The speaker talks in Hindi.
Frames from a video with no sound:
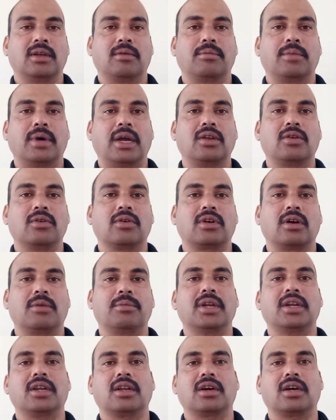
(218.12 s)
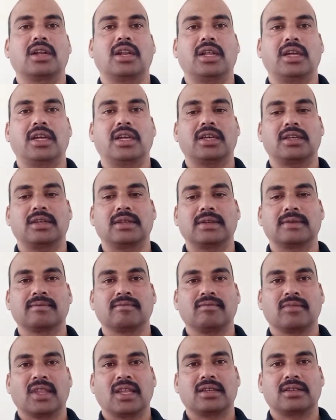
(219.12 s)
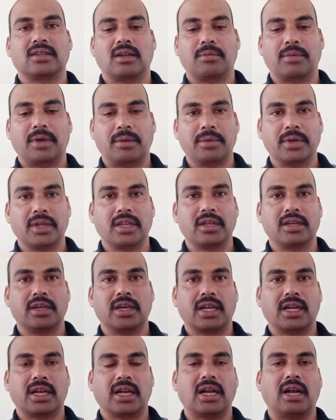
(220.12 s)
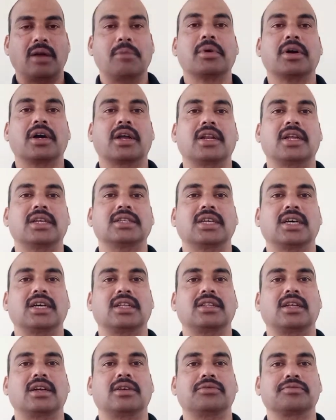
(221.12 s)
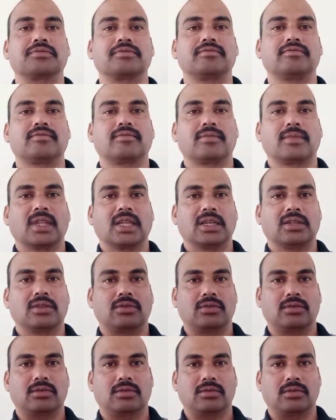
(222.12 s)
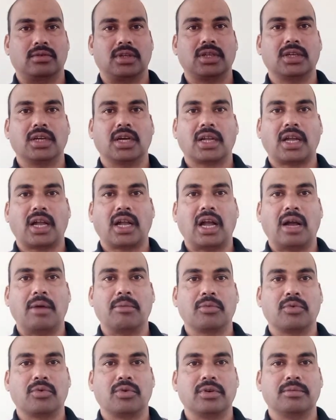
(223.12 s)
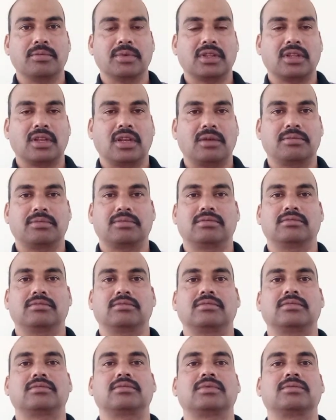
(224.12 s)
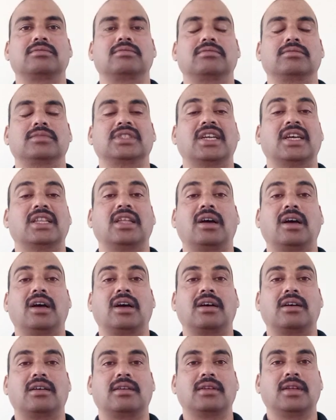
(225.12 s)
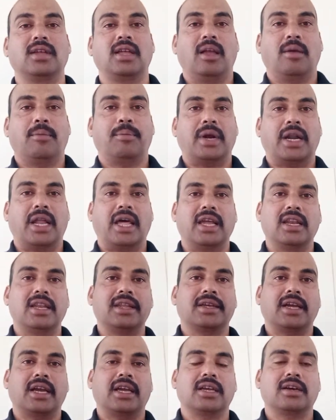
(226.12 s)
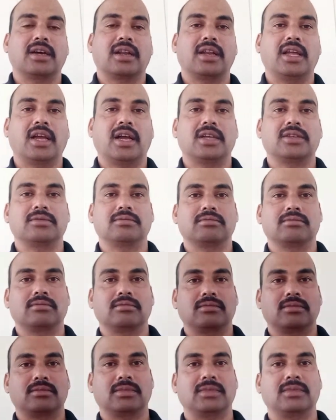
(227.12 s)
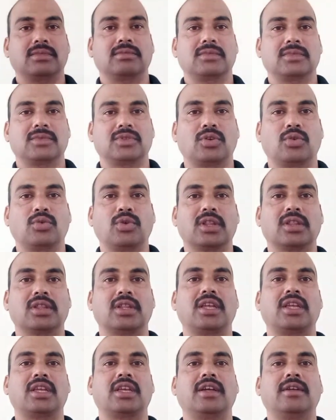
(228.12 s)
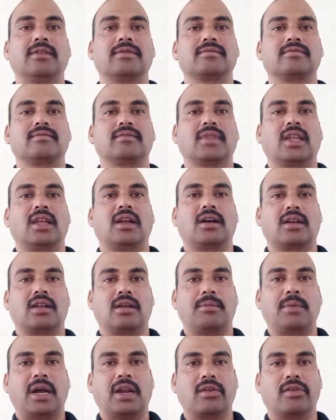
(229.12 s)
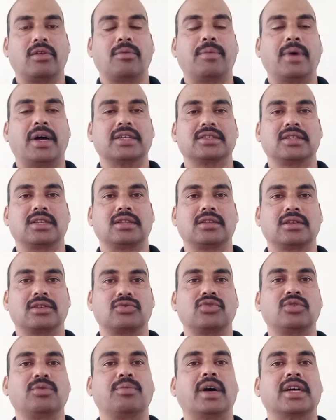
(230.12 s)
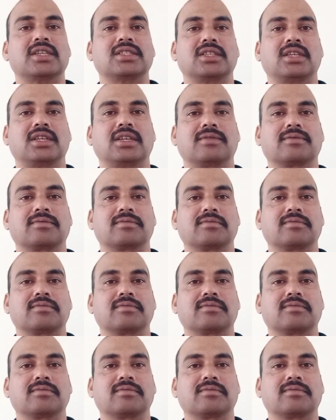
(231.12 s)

भाई लोग कमेंट कर रहे हैं कि सर मैं भी रीगर का काम करना चाहता हूँ तो रीगर का काम कोई मतलब ज़्यादा पढ़ाई लिखाई करने का ज़रूरत नहीं है अगर हम आठवीं पास हैं दसवीं पास हैं